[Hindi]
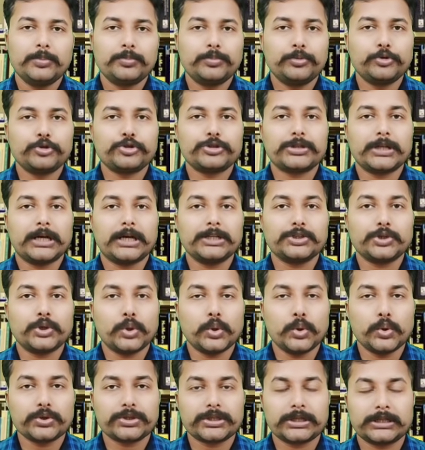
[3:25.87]
पूछताछ
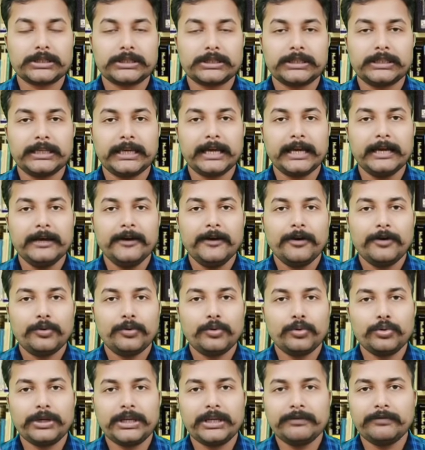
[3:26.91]
हो सकती है
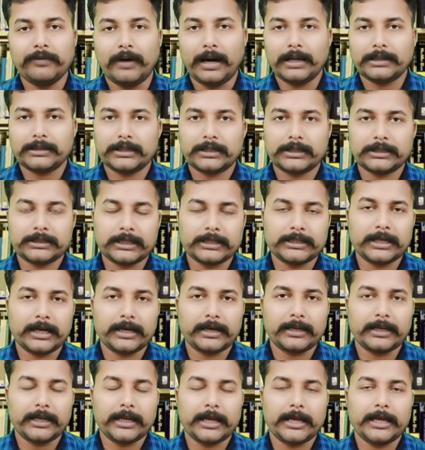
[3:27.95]
उनकी वहाँ तक
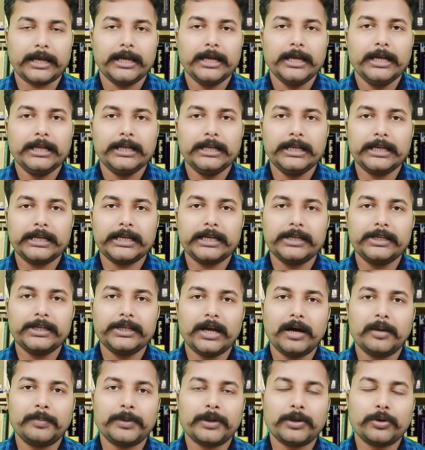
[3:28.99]
तैयारी है लेकिन
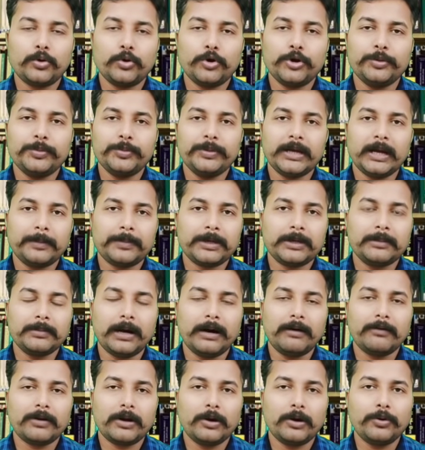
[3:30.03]
यहाँ पर कोई भी आपकी
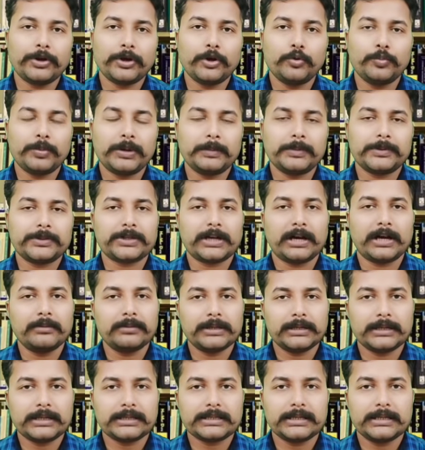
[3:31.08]
भावनाओं के ऊपर पेशाब
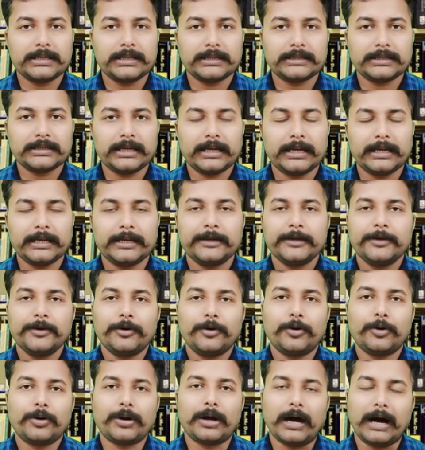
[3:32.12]
करके चला जाता है
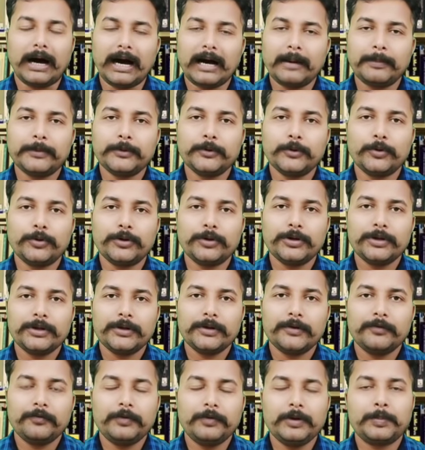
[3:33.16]
और आप लोग
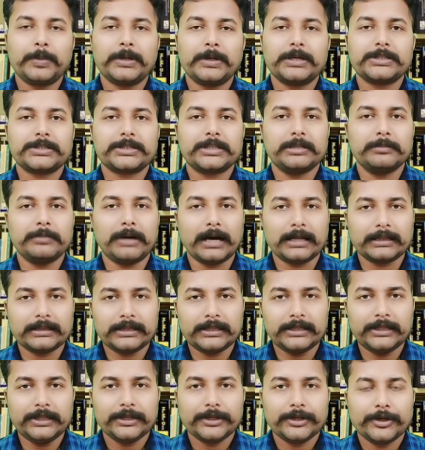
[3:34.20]
विपक्ष की
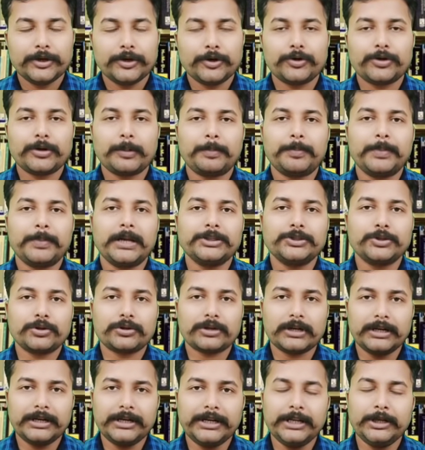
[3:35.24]
भांति और अपना जो
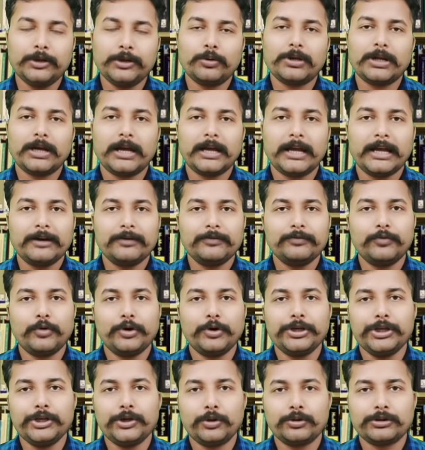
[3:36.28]
रंडी रोना है
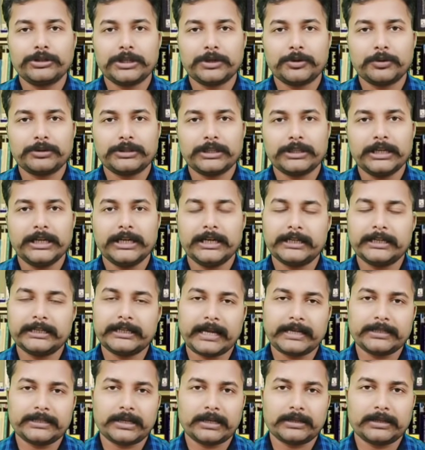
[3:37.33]
वही रोते रोते
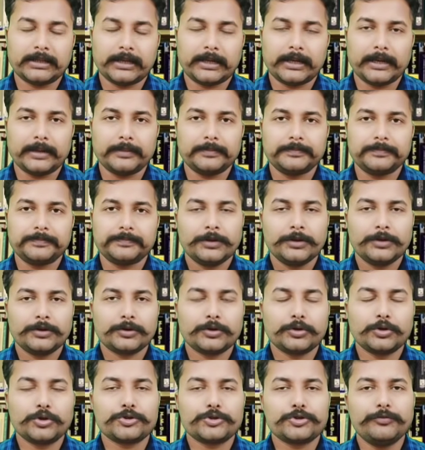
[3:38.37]
रह जाते हैं
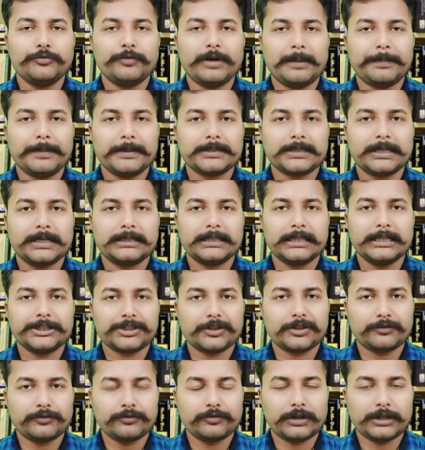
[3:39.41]
तो दोस्तों वापस आते हैं
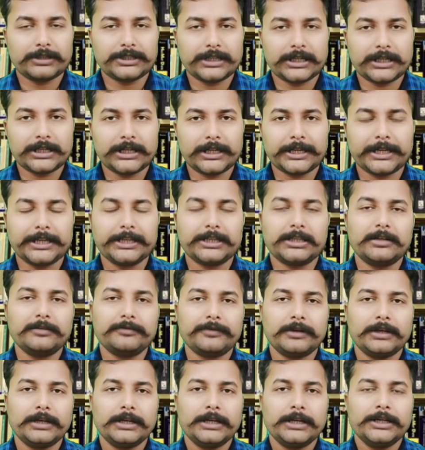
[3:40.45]
शफूरा जरगर की
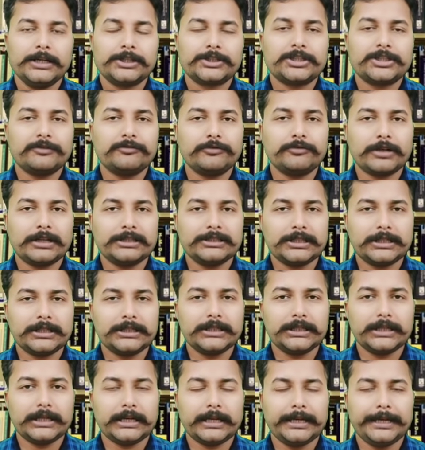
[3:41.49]
तरफ शफूरा
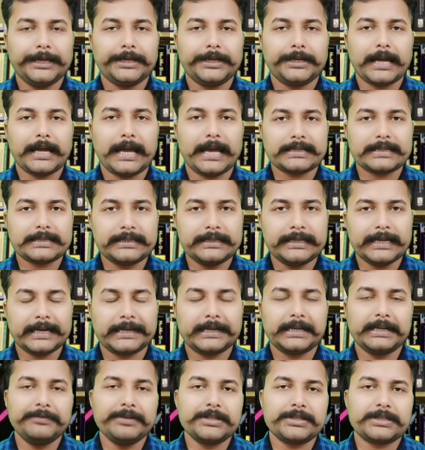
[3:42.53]
जरगर एक ऐसी
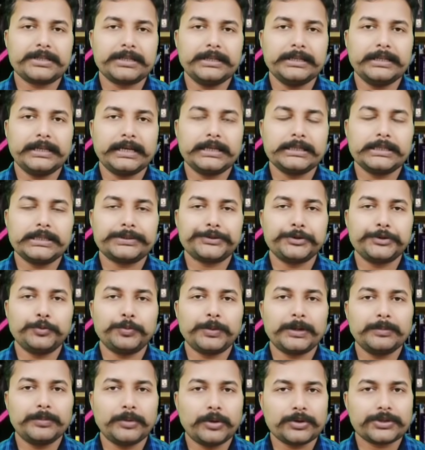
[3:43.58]
एक्टिविस्ट रही है जिसके
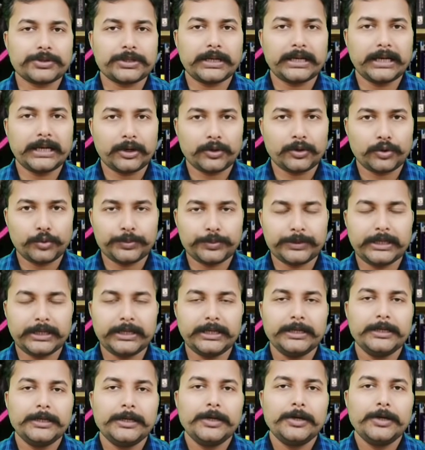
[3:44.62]
ऊपर बहुत सारे आरोप थे
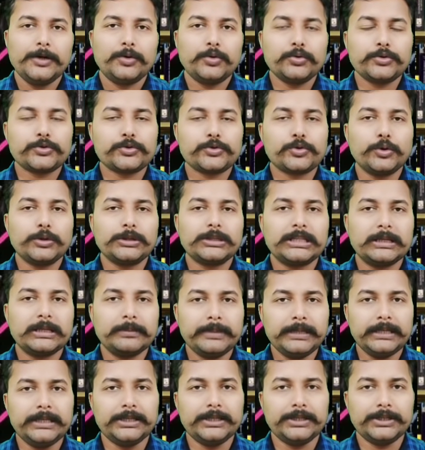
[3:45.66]
उसको
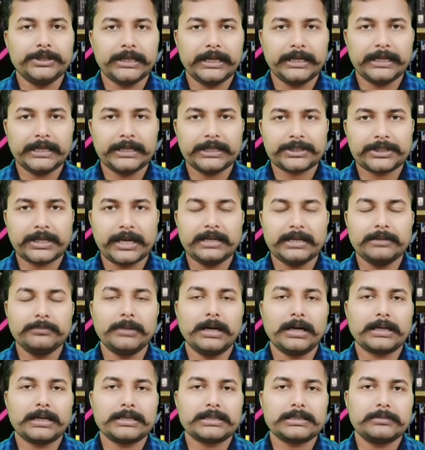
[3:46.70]
तभी यानी कि शाहीन
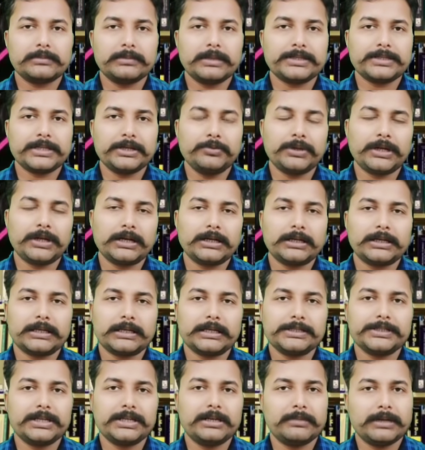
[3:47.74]
बाग के समय से उठा
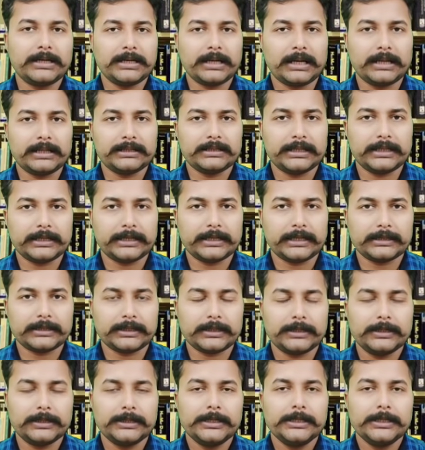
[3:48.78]
करके जेल में डाल दिया गया था